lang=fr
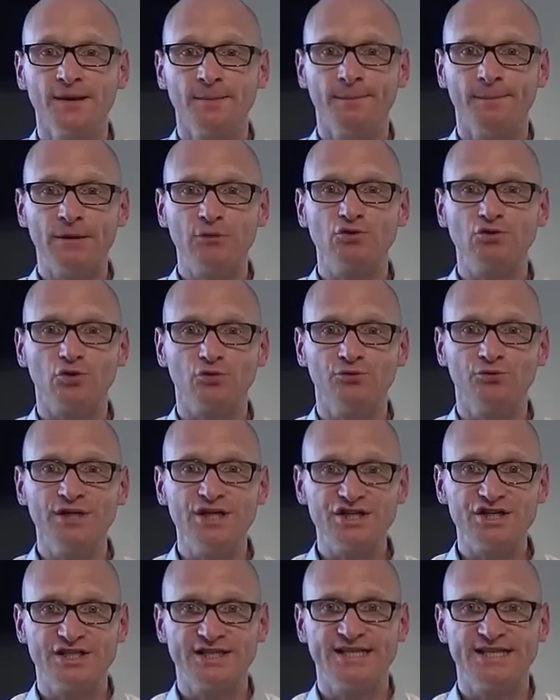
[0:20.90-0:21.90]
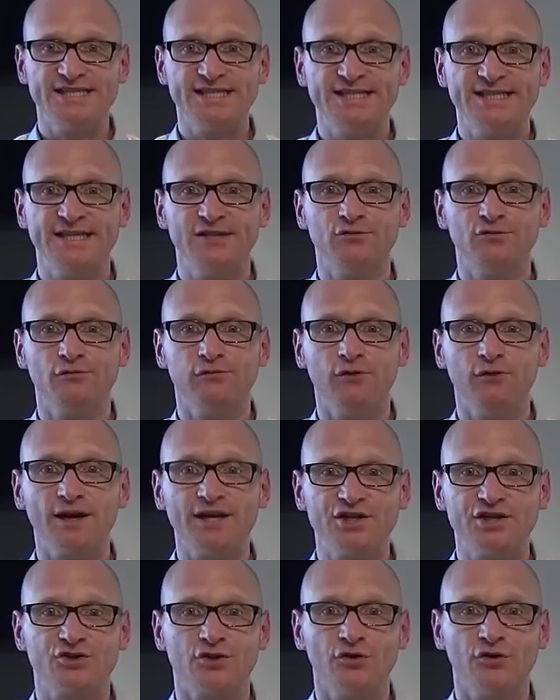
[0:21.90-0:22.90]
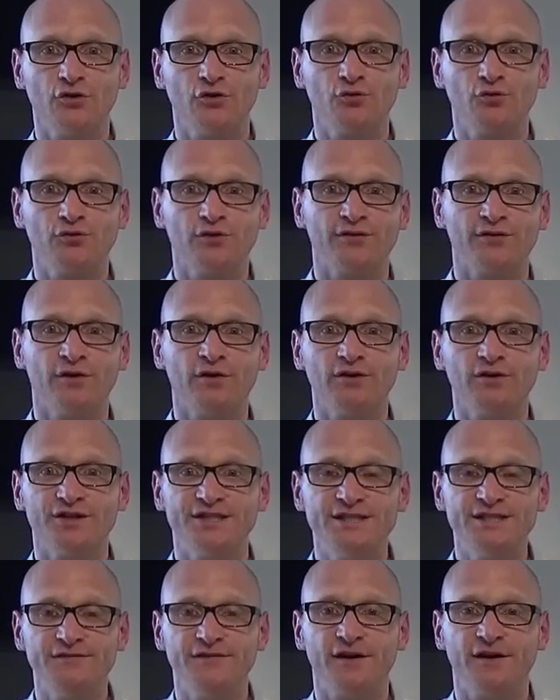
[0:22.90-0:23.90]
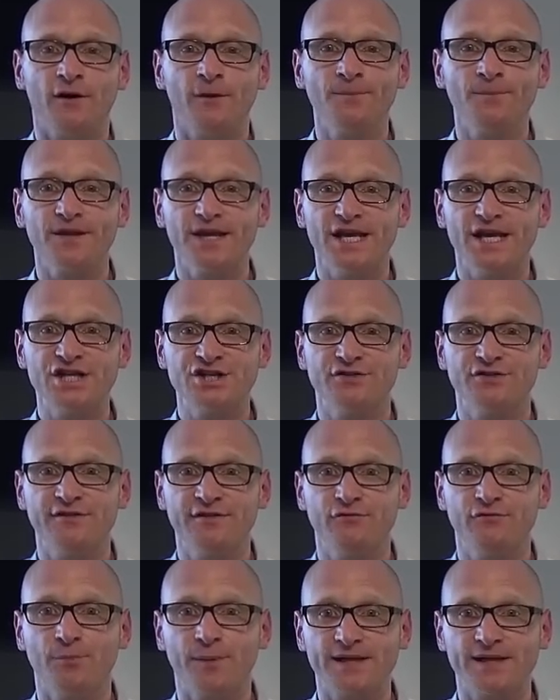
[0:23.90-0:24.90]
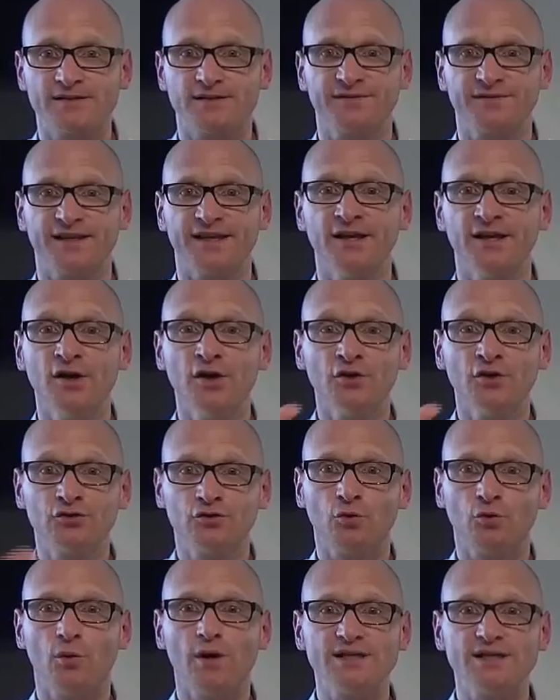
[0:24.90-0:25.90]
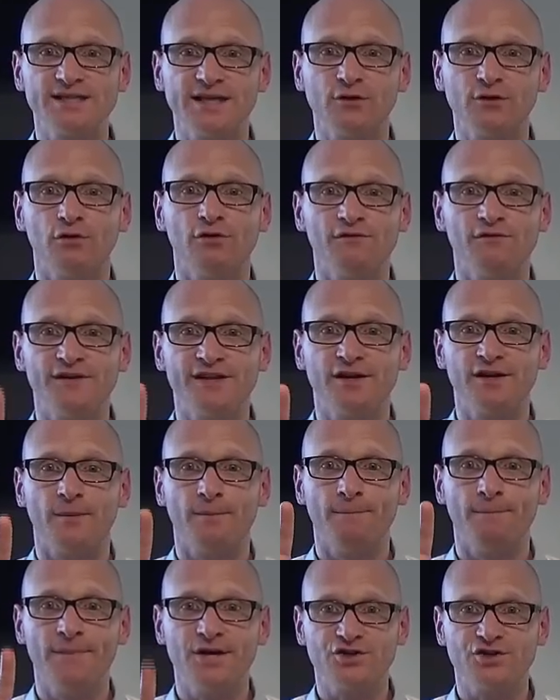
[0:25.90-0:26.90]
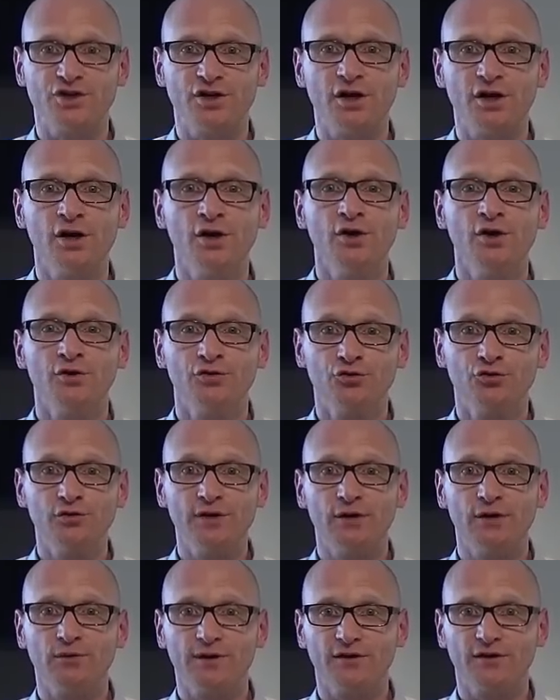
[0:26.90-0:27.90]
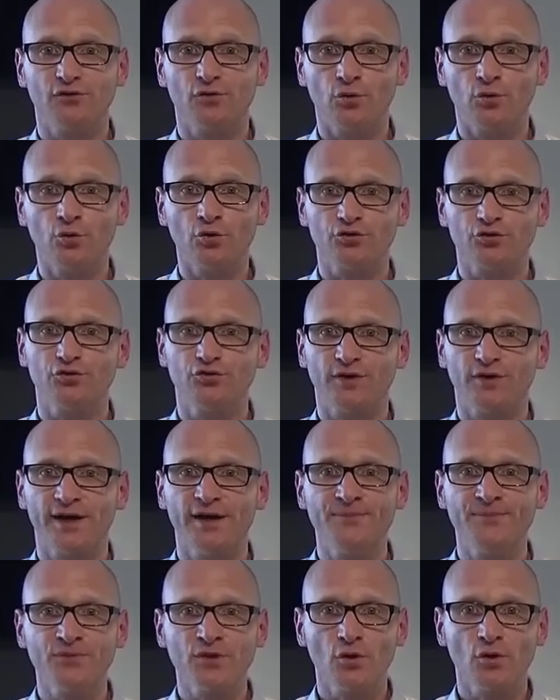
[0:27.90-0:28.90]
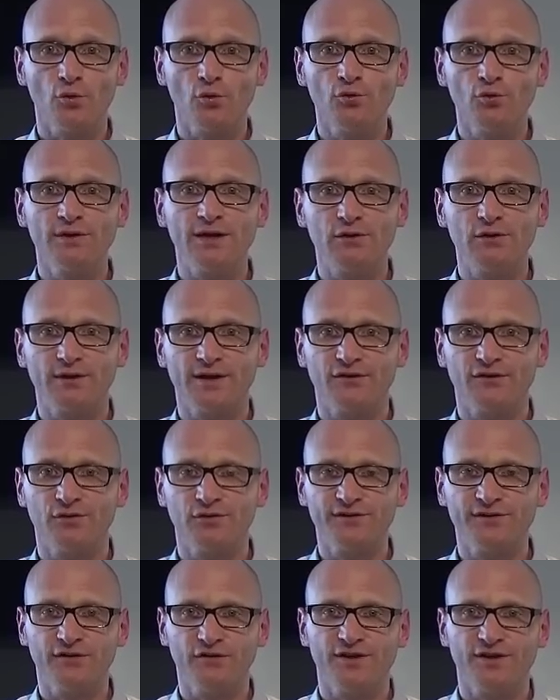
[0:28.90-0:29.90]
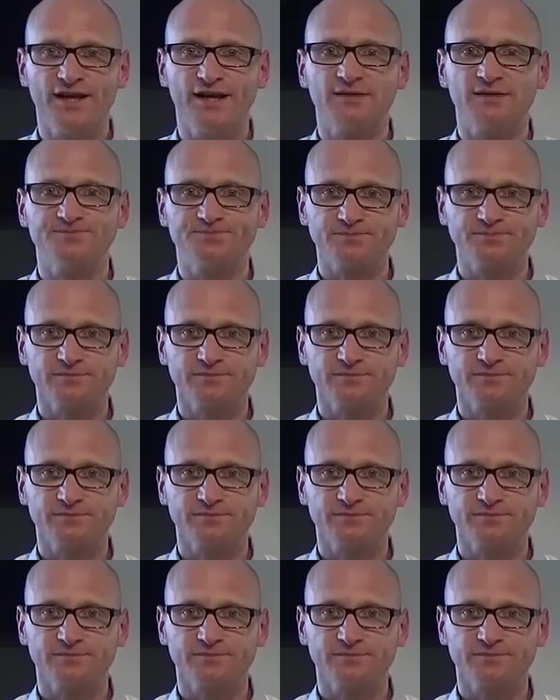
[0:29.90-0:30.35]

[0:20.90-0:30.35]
mais aujourd'hui j'ai décidé de voir les choses sous un angle différent et je vais vous présenter trois inconvénients majeurs de la location courte durée ou de la location saisonnière.